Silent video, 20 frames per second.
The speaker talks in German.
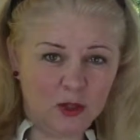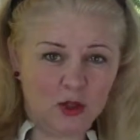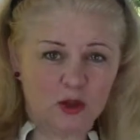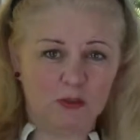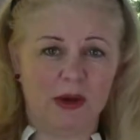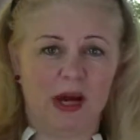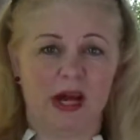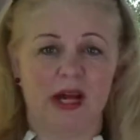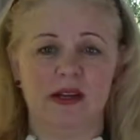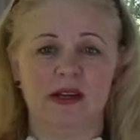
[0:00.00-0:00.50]

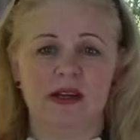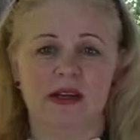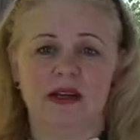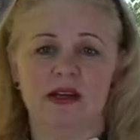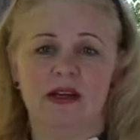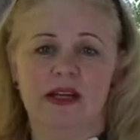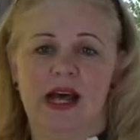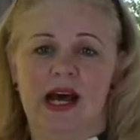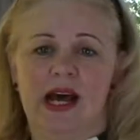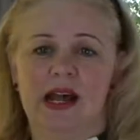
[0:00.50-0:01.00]
zum
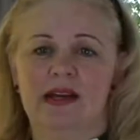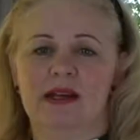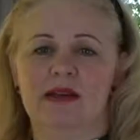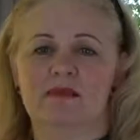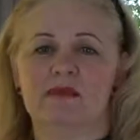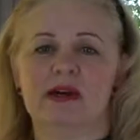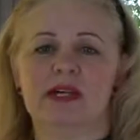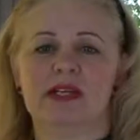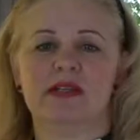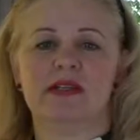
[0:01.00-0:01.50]
anderen
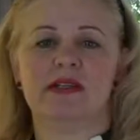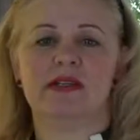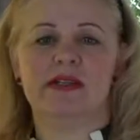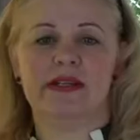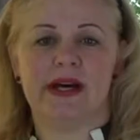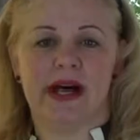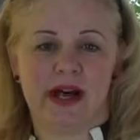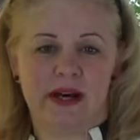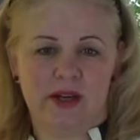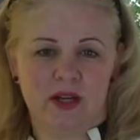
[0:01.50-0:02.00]
angemessen
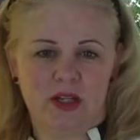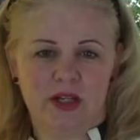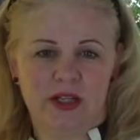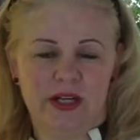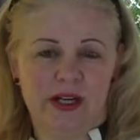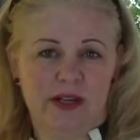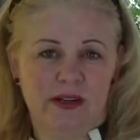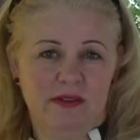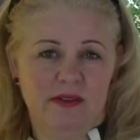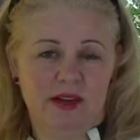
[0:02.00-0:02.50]

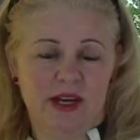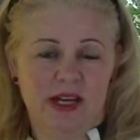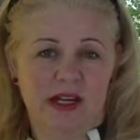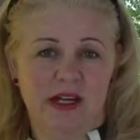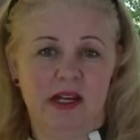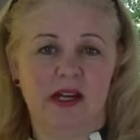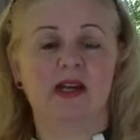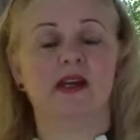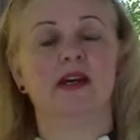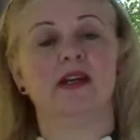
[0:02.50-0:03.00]
dargestellt
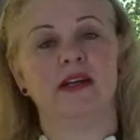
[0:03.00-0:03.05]
werden.